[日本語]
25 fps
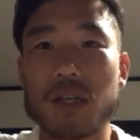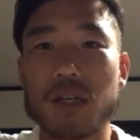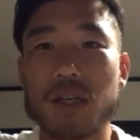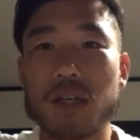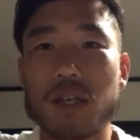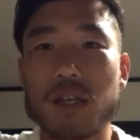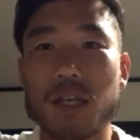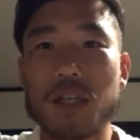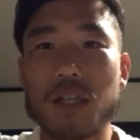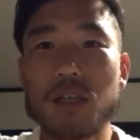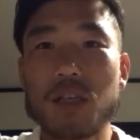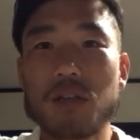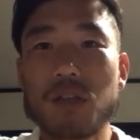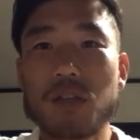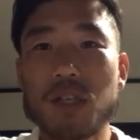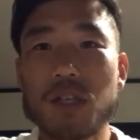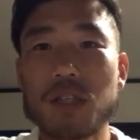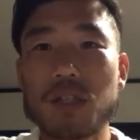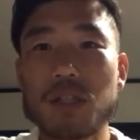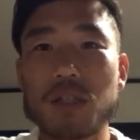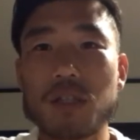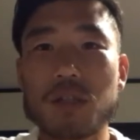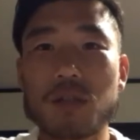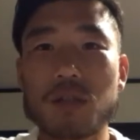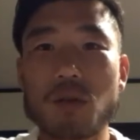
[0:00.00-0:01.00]
ヘディングな
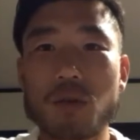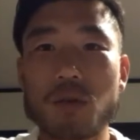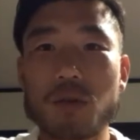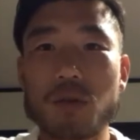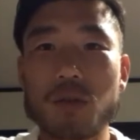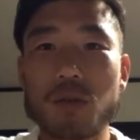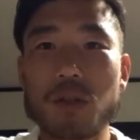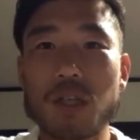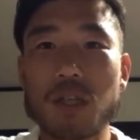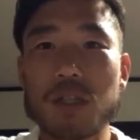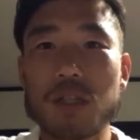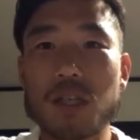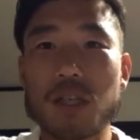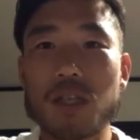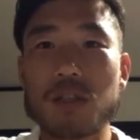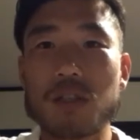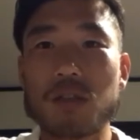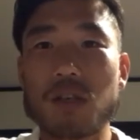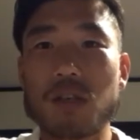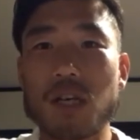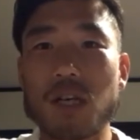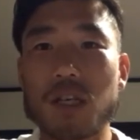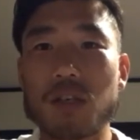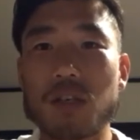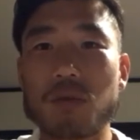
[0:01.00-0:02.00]
得意な選手
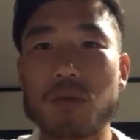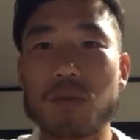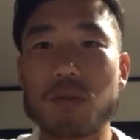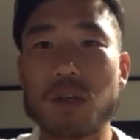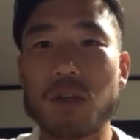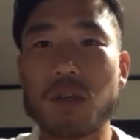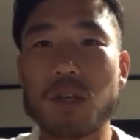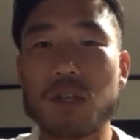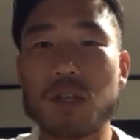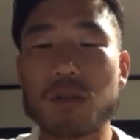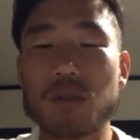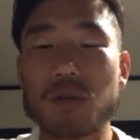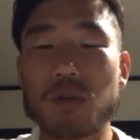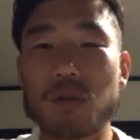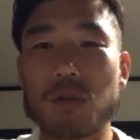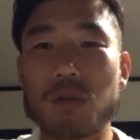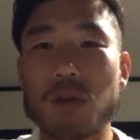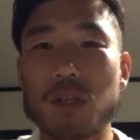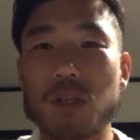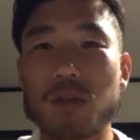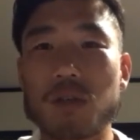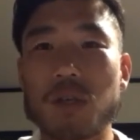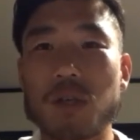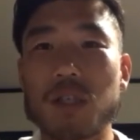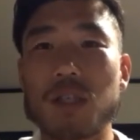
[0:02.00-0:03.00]
が基本的にはそういう
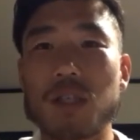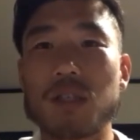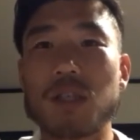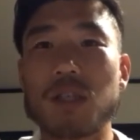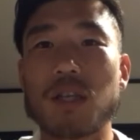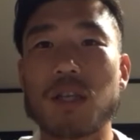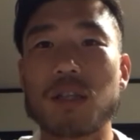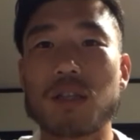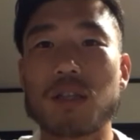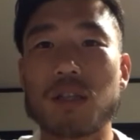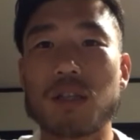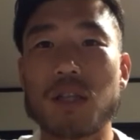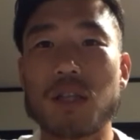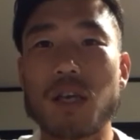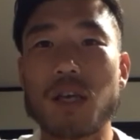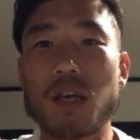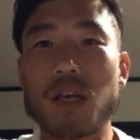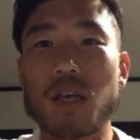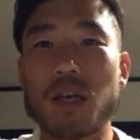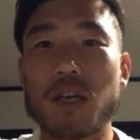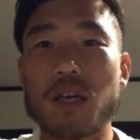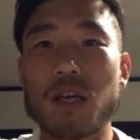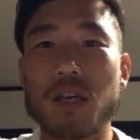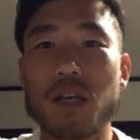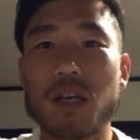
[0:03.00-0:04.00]
役割になって、
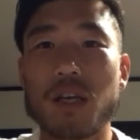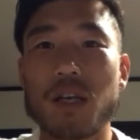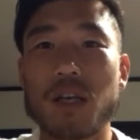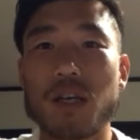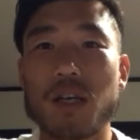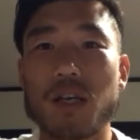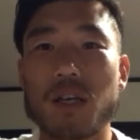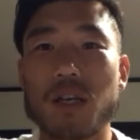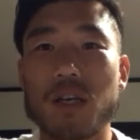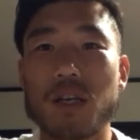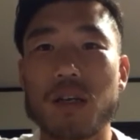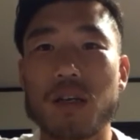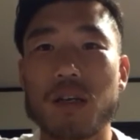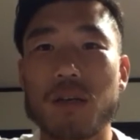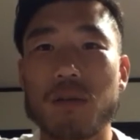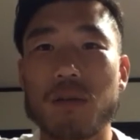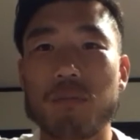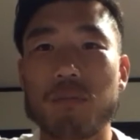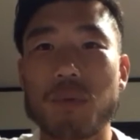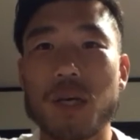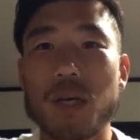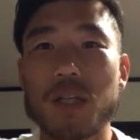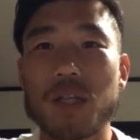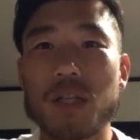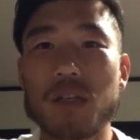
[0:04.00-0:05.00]

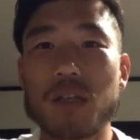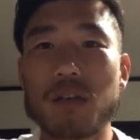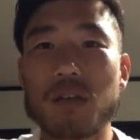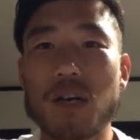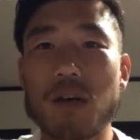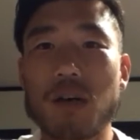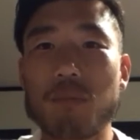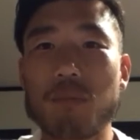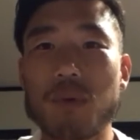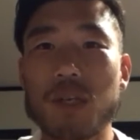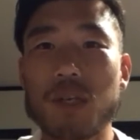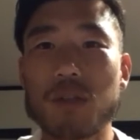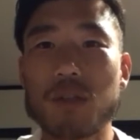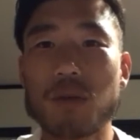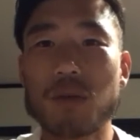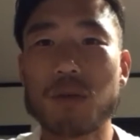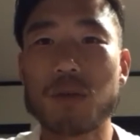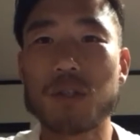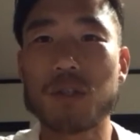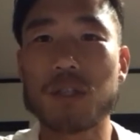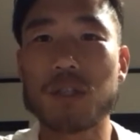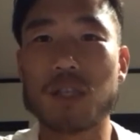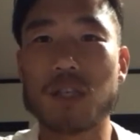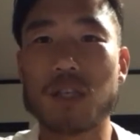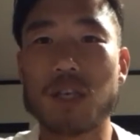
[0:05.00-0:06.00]
まあ、ヘディングあんまり得意
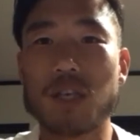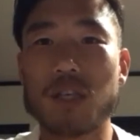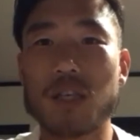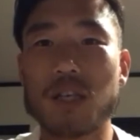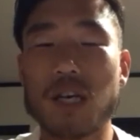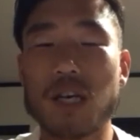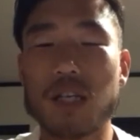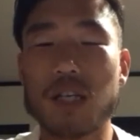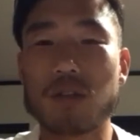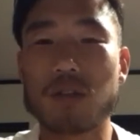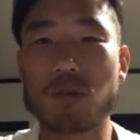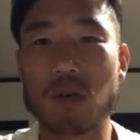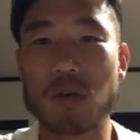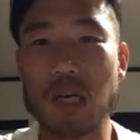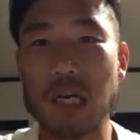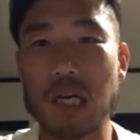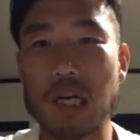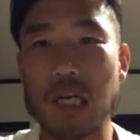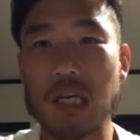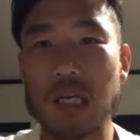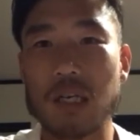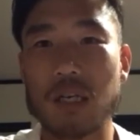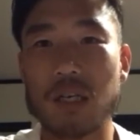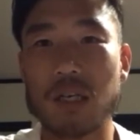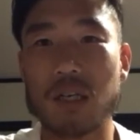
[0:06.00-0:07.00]
じゃないなとか、
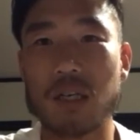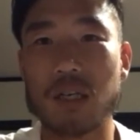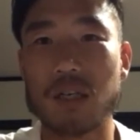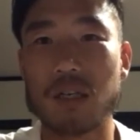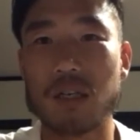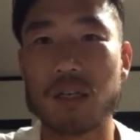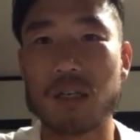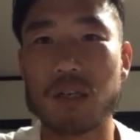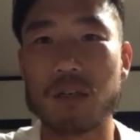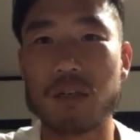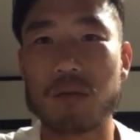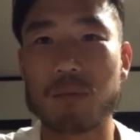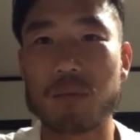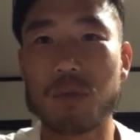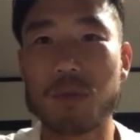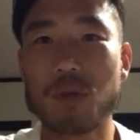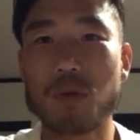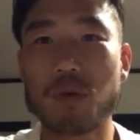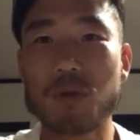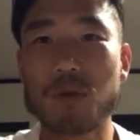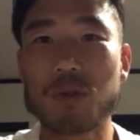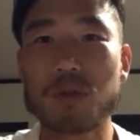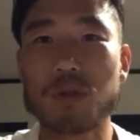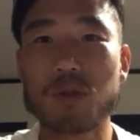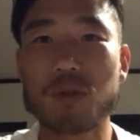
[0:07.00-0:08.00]

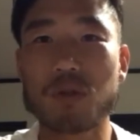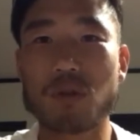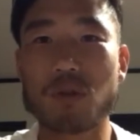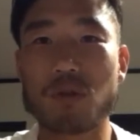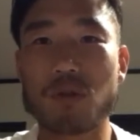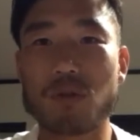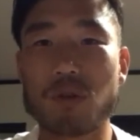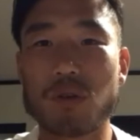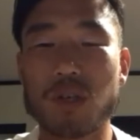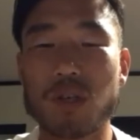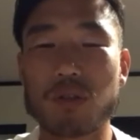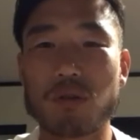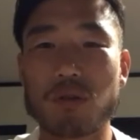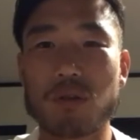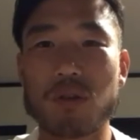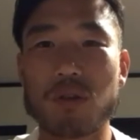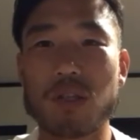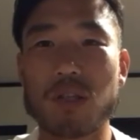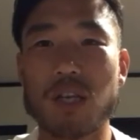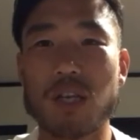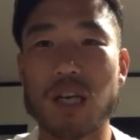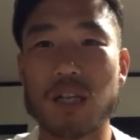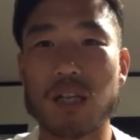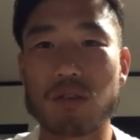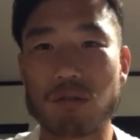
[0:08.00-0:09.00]
ミドルシュートの方が得意だ
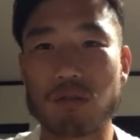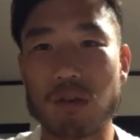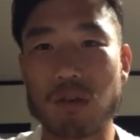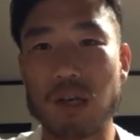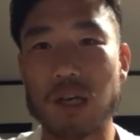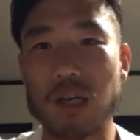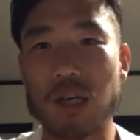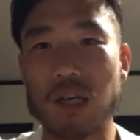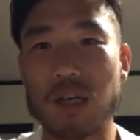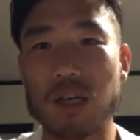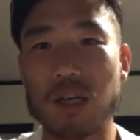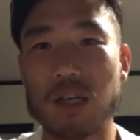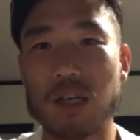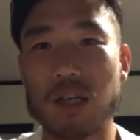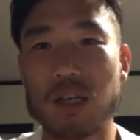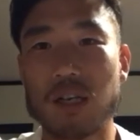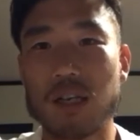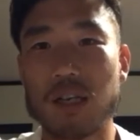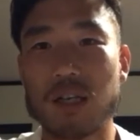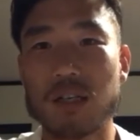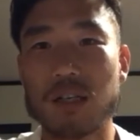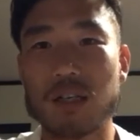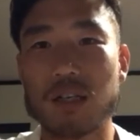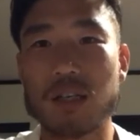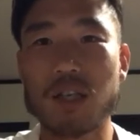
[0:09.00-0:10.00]
なとか、
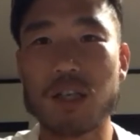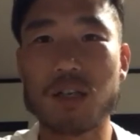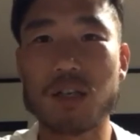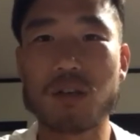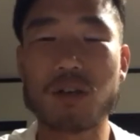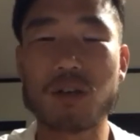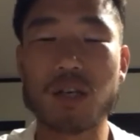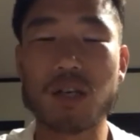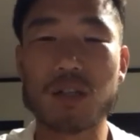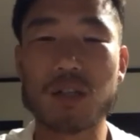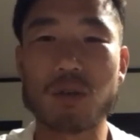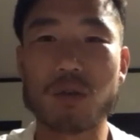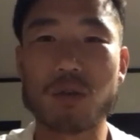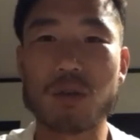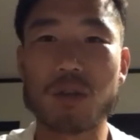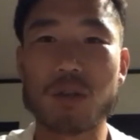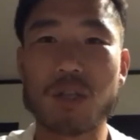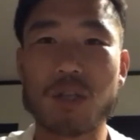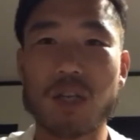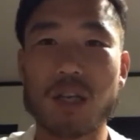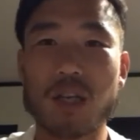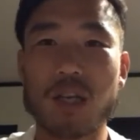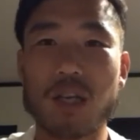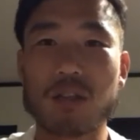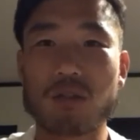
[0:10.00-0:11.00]
キックが得意だ
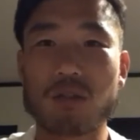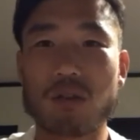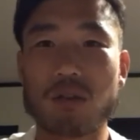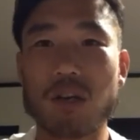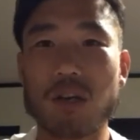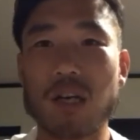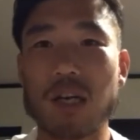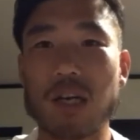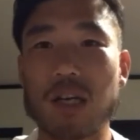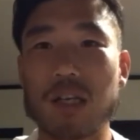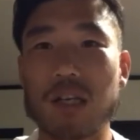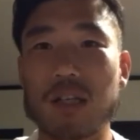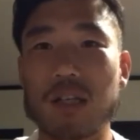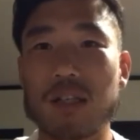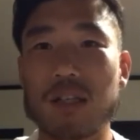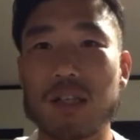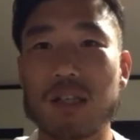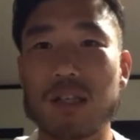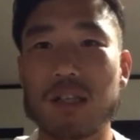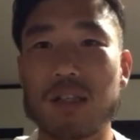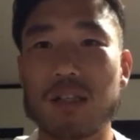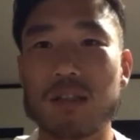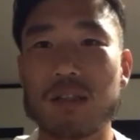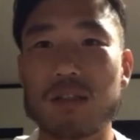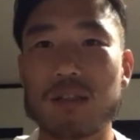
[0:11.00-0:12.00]
なとか、
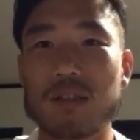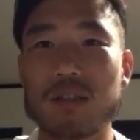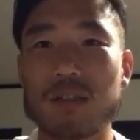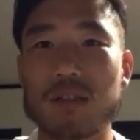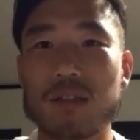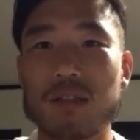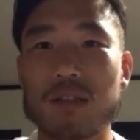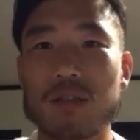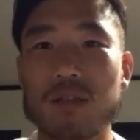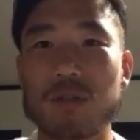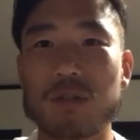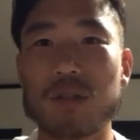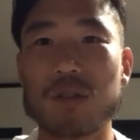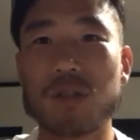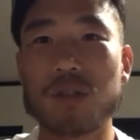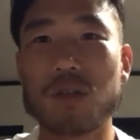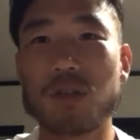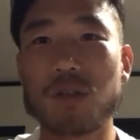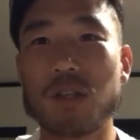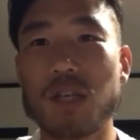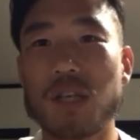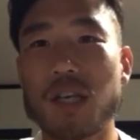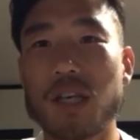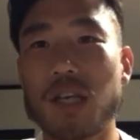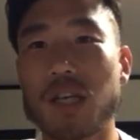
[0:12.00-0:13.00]
後ろ
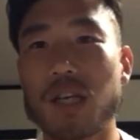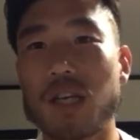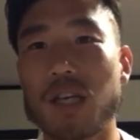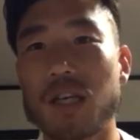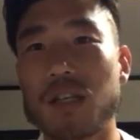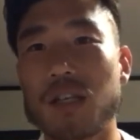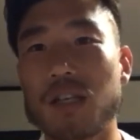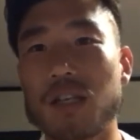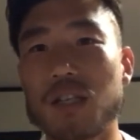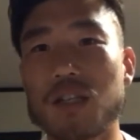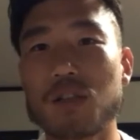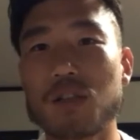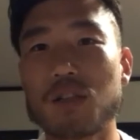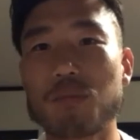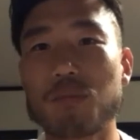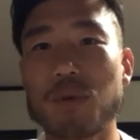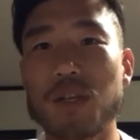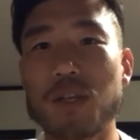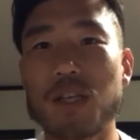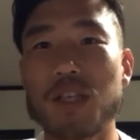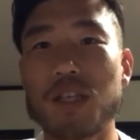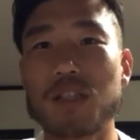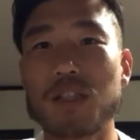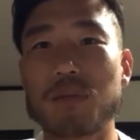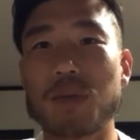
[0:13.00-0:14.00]
でリ
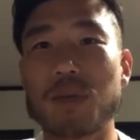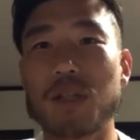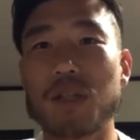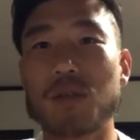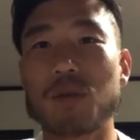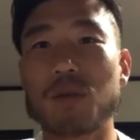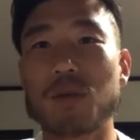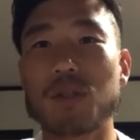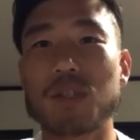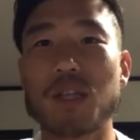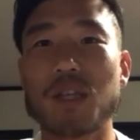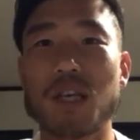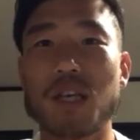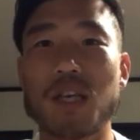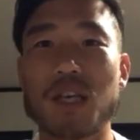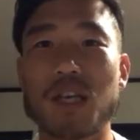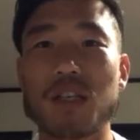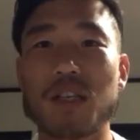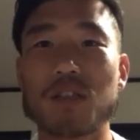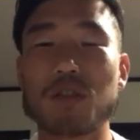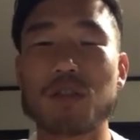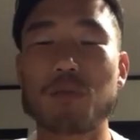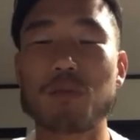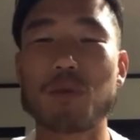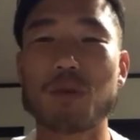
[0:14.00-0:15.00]
マネジメントして
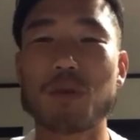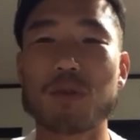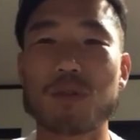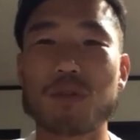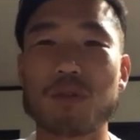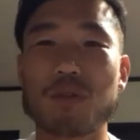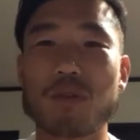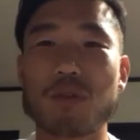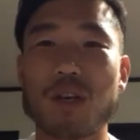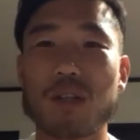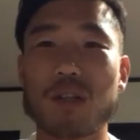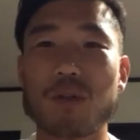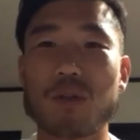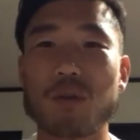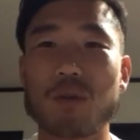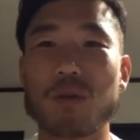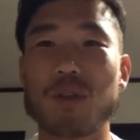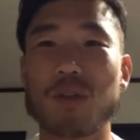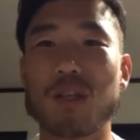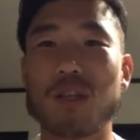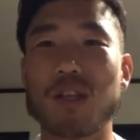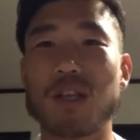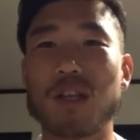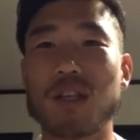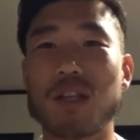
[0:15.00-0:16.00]
守備をするのが得意
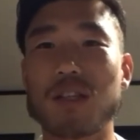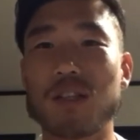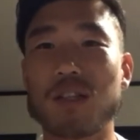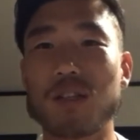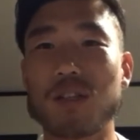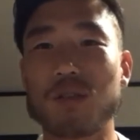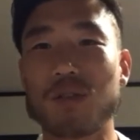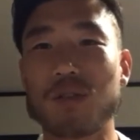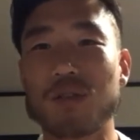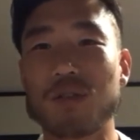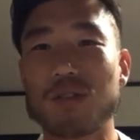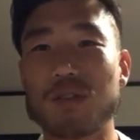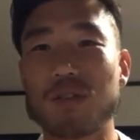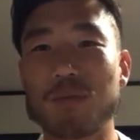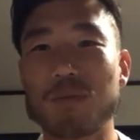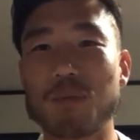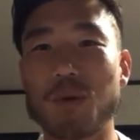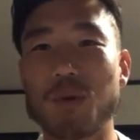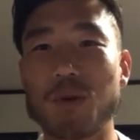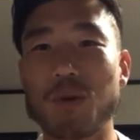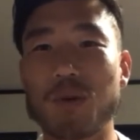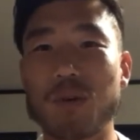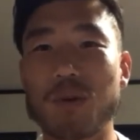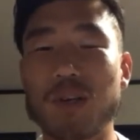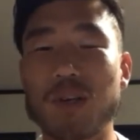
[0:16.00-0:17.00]
だなっていう、
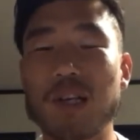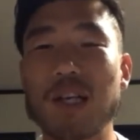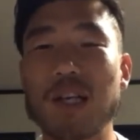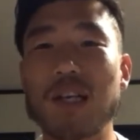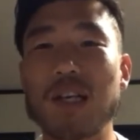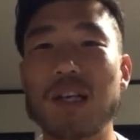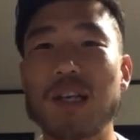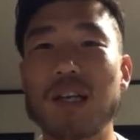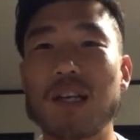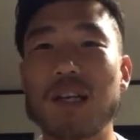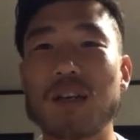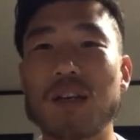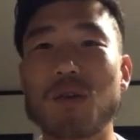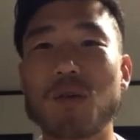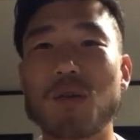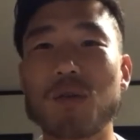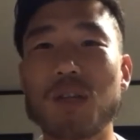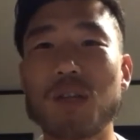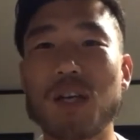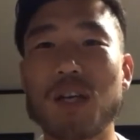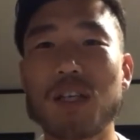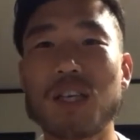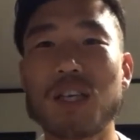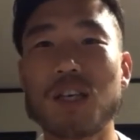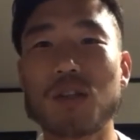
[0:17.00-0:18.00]
もう
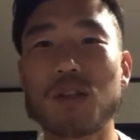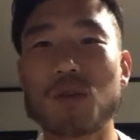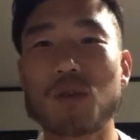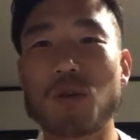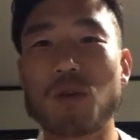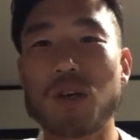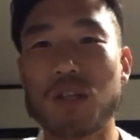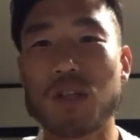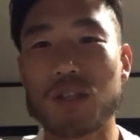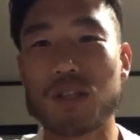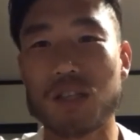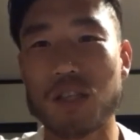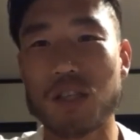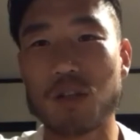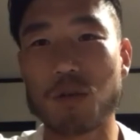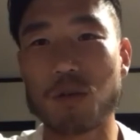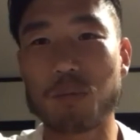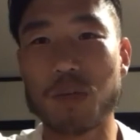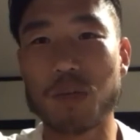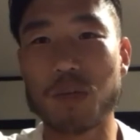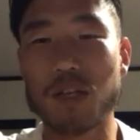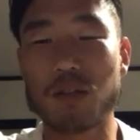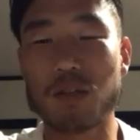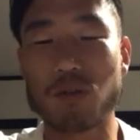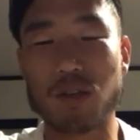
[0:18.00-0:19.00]
コーナーキックとか
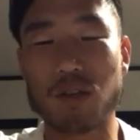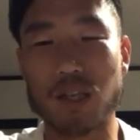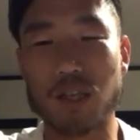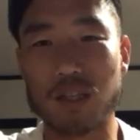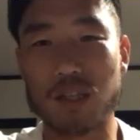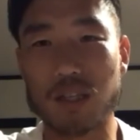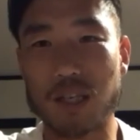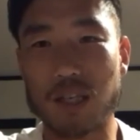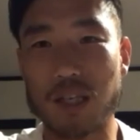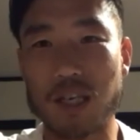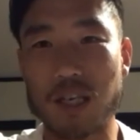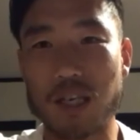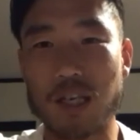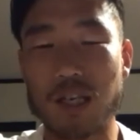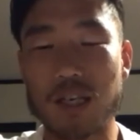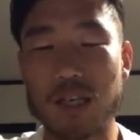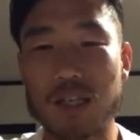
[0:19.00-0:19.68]
セットプレーとかだったら、